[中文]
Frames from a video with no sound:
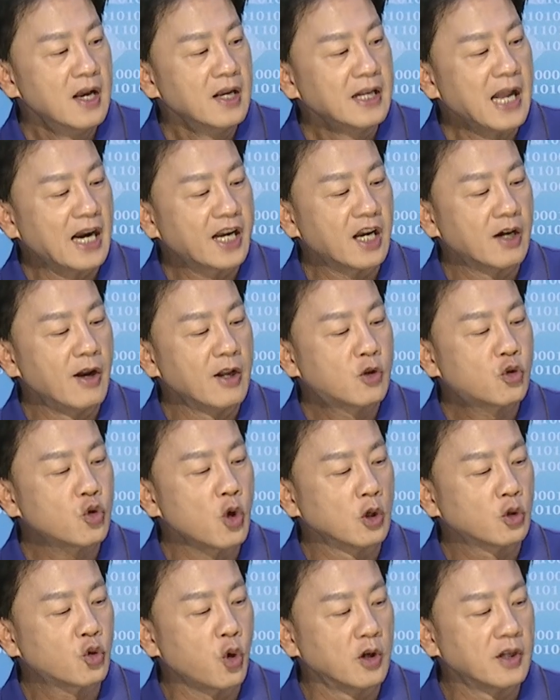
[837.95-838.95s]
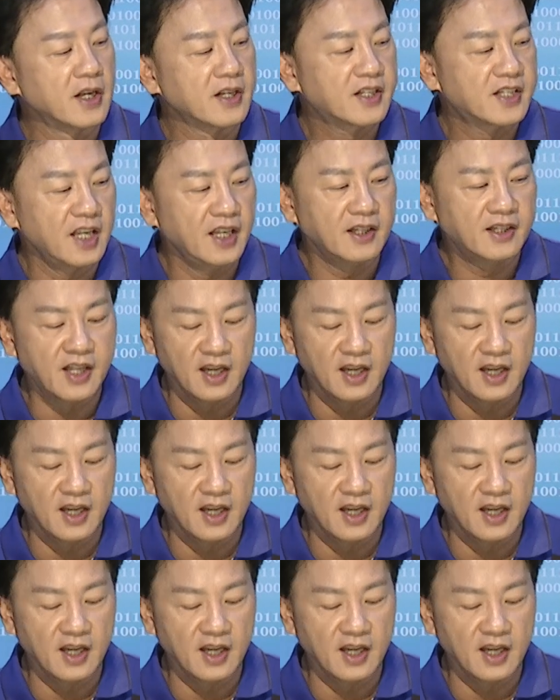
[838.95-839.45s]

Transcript: 那各位做多的第